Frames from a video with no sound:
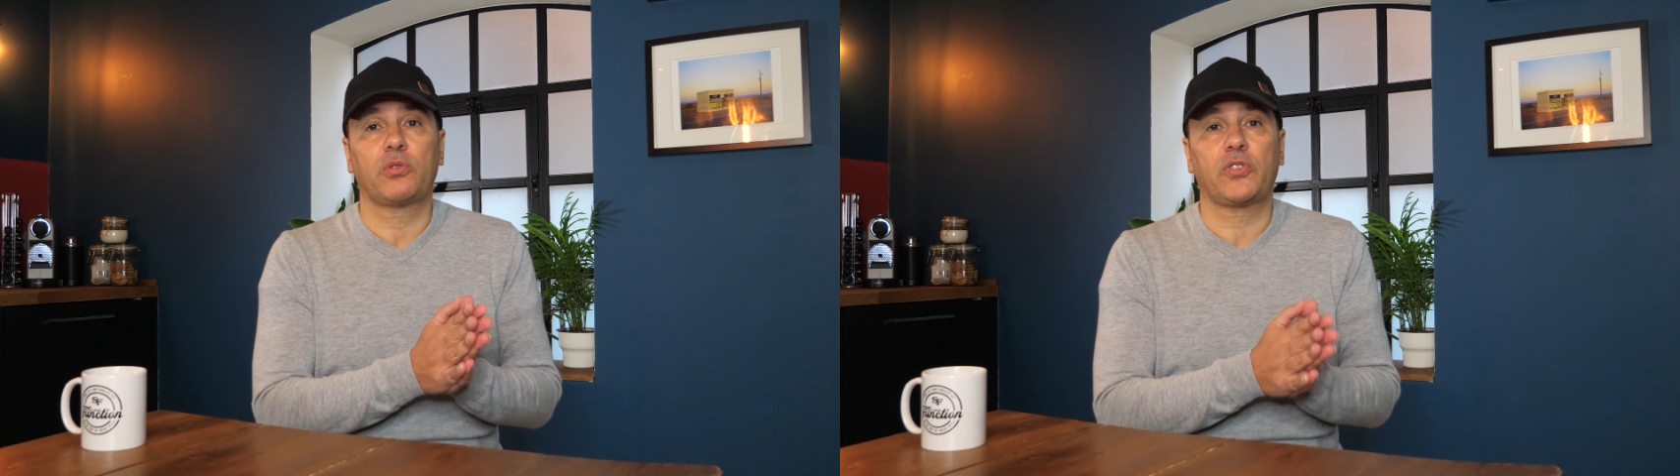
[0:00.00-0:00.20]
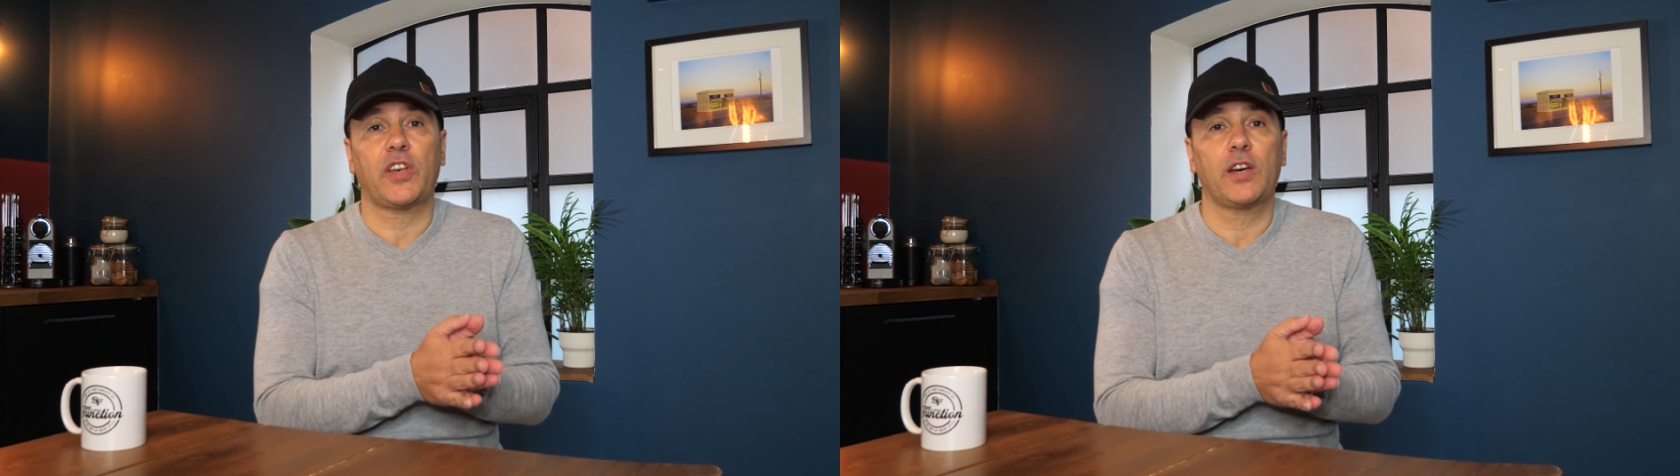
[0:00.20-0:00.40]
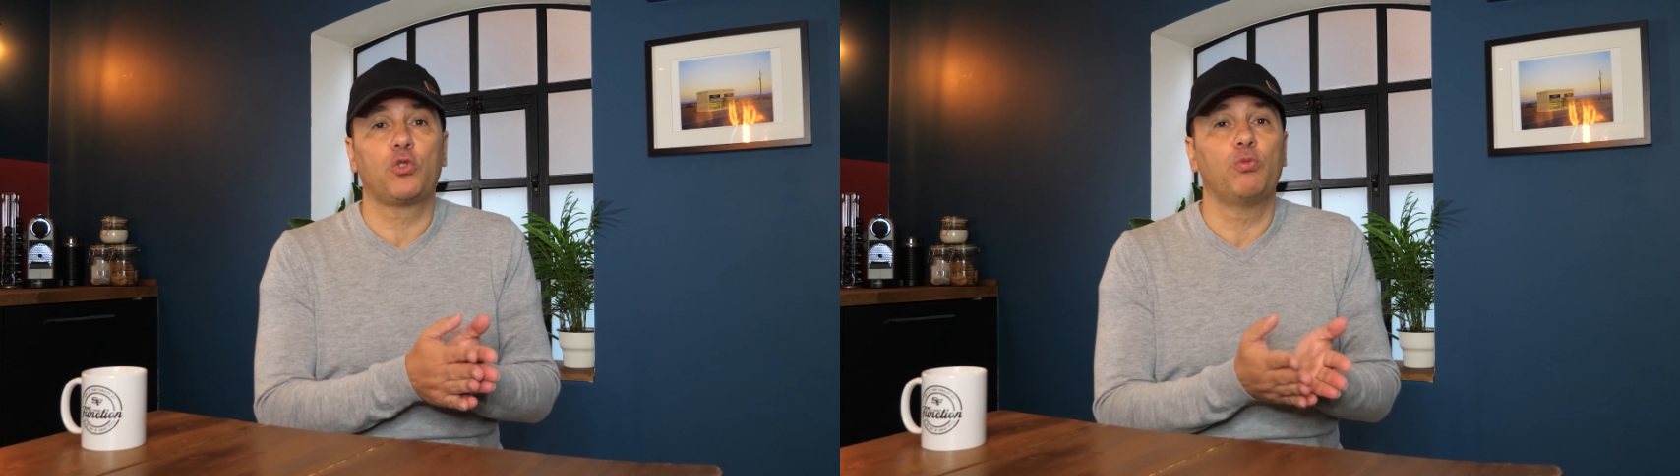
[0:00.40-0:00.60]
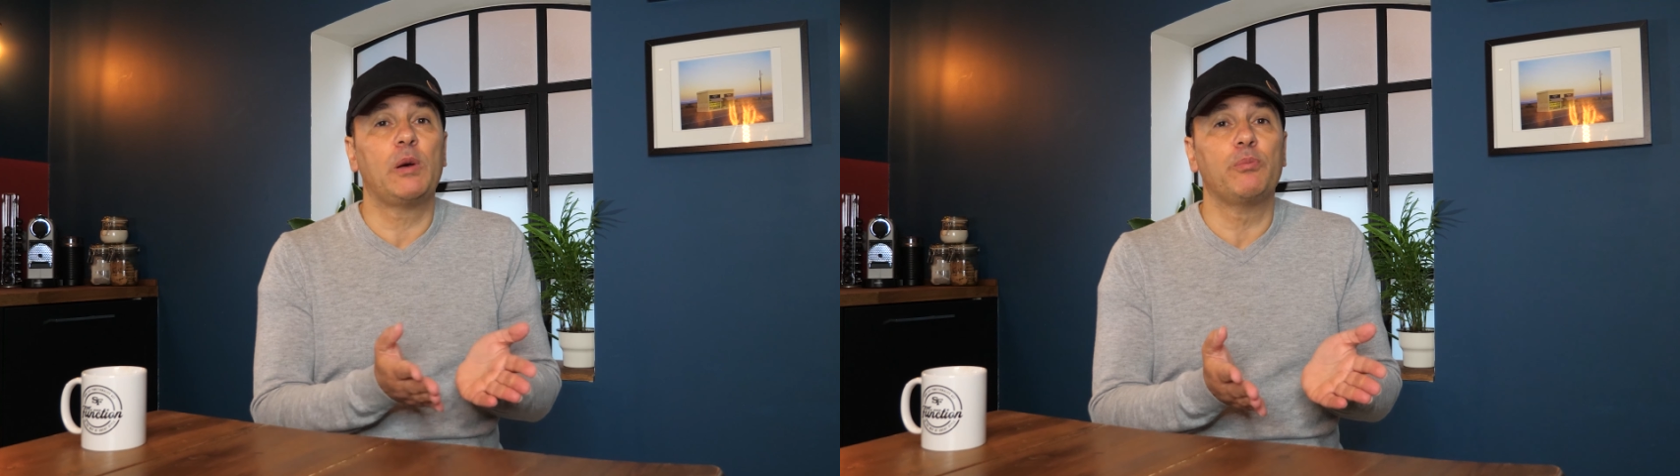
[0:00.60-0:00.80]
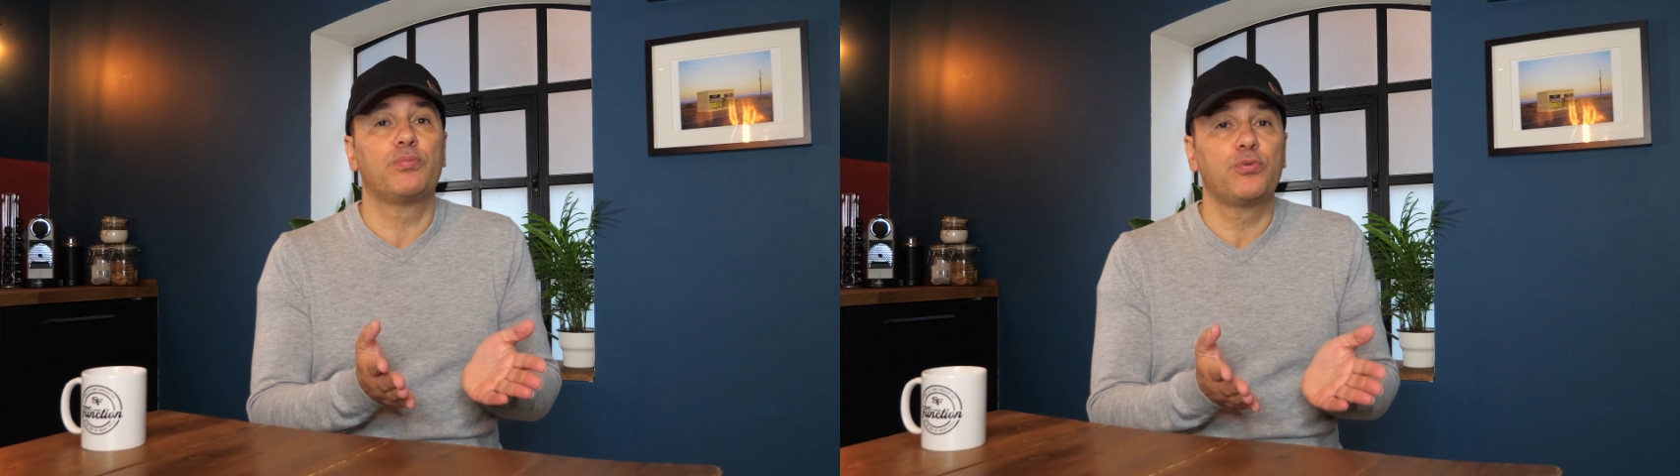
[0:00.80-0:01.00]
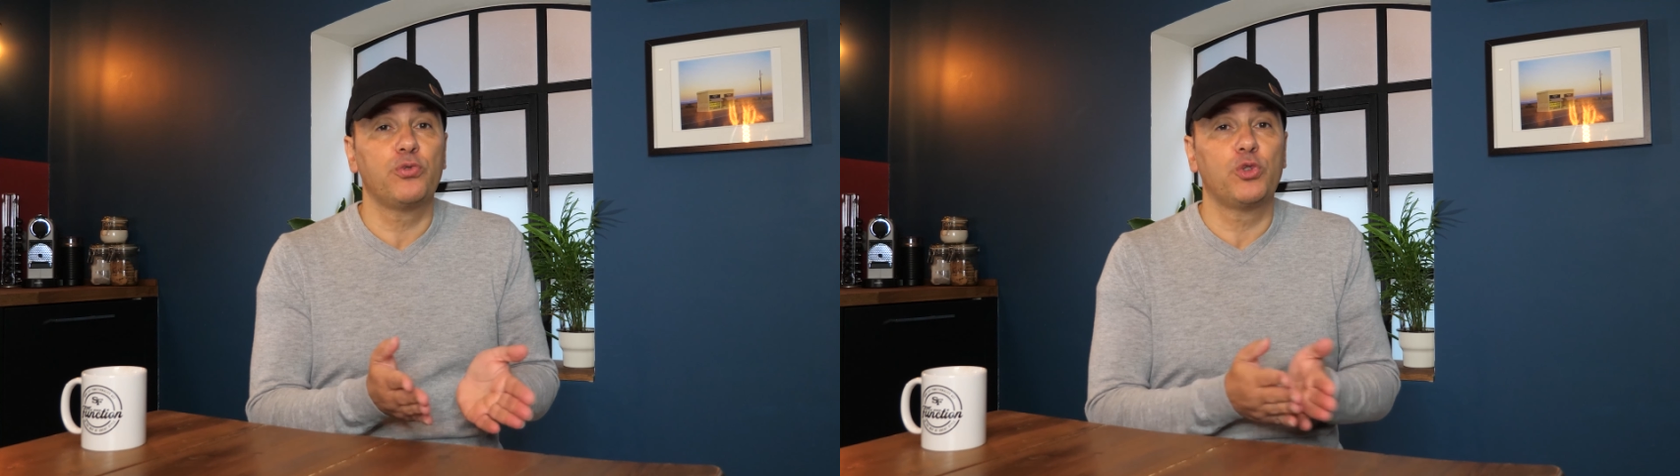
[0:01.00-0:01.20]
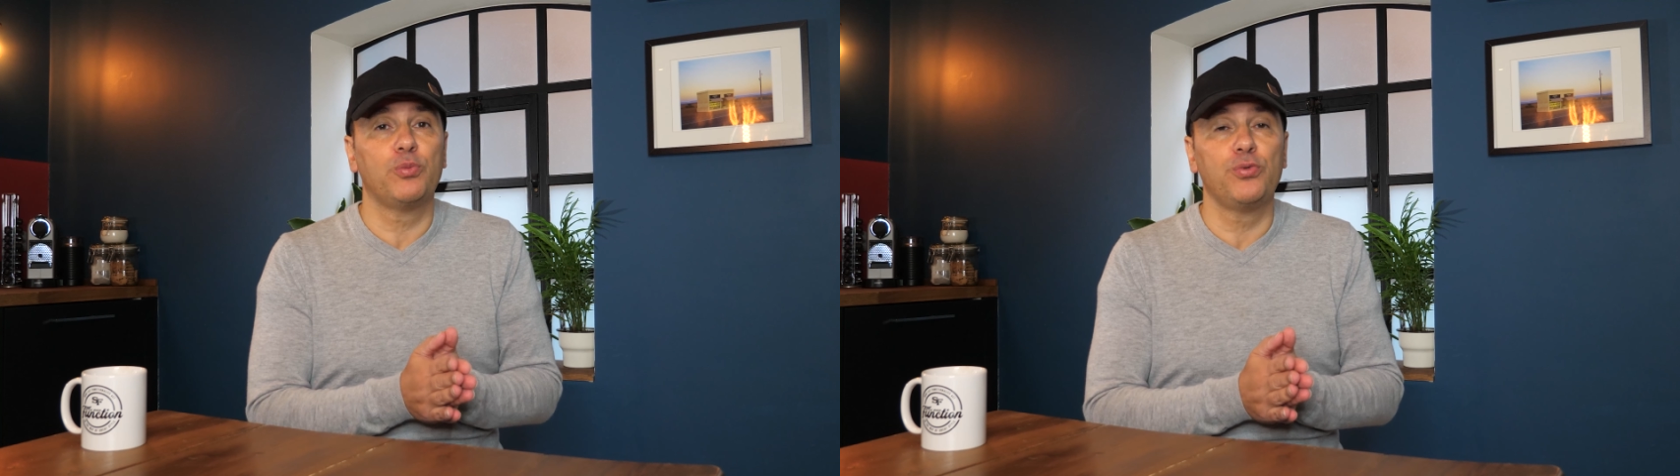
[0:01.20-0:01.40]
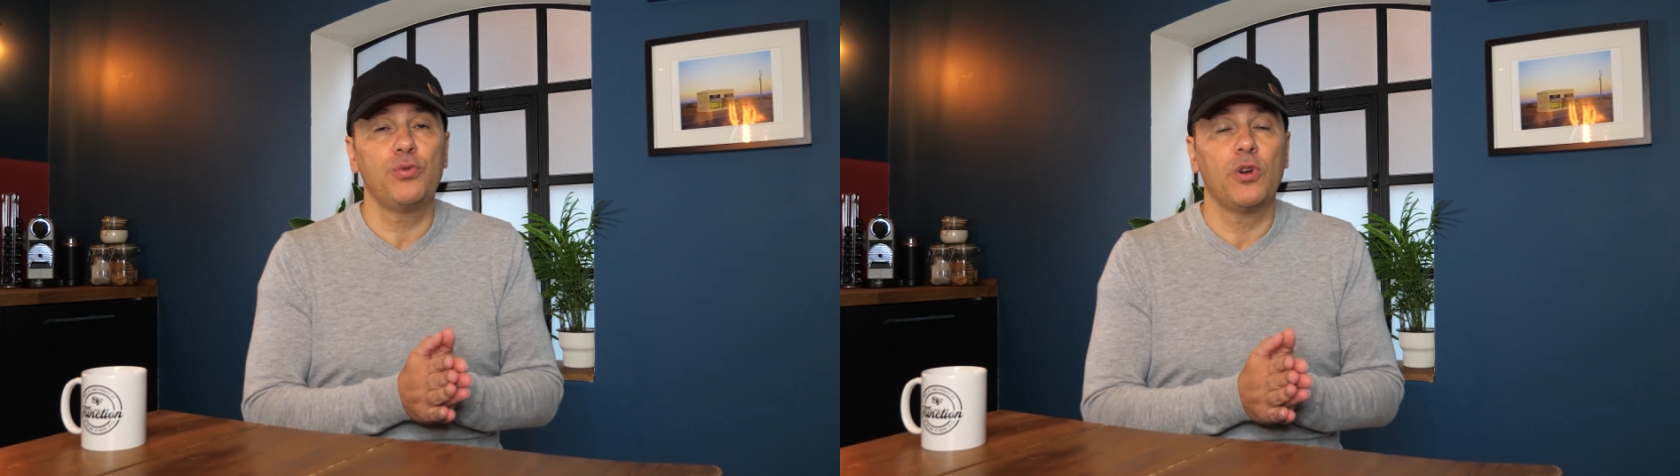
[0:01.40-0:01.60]
euh, 5 ou même plus de
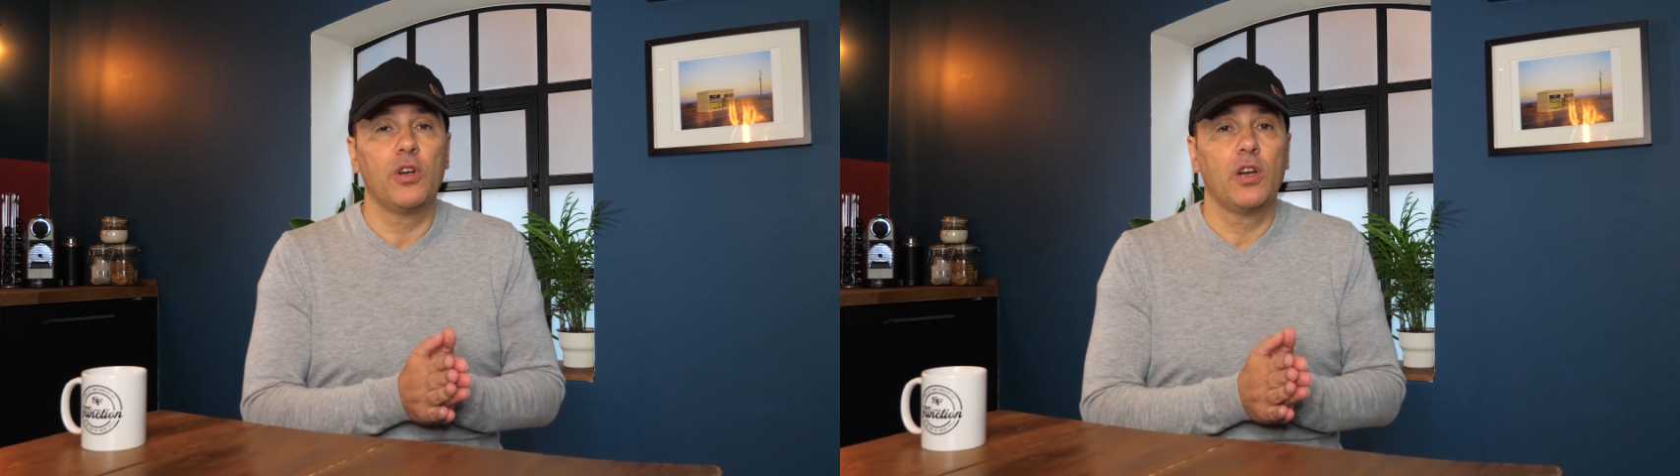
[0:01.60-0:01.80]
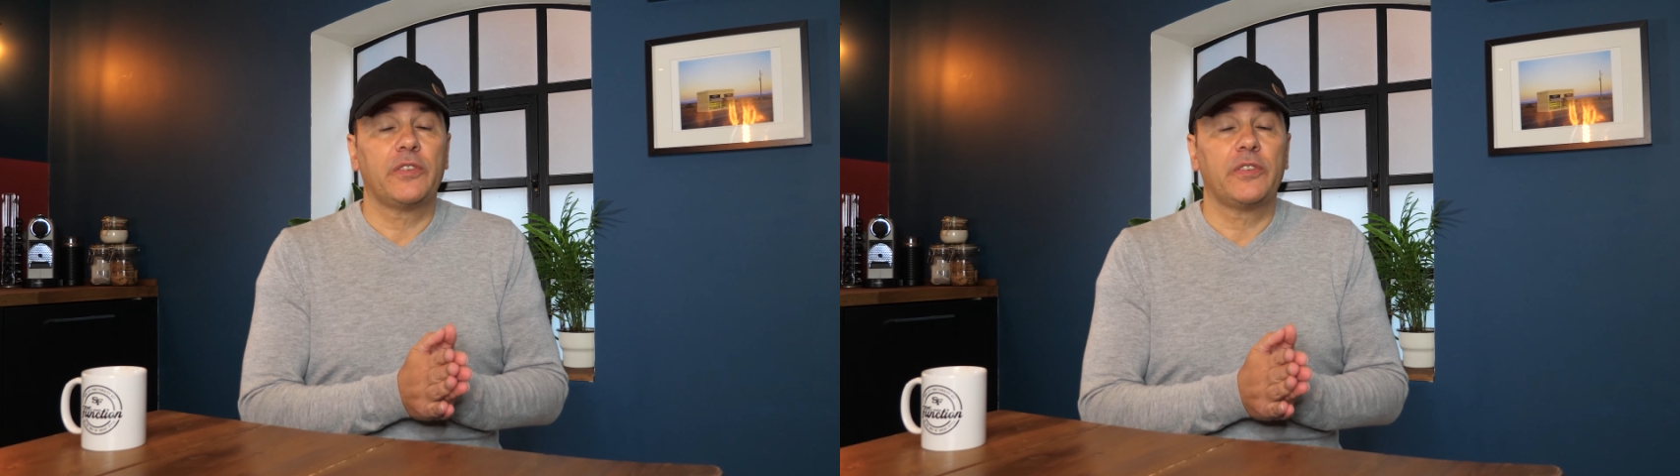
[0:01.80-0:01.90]
buts,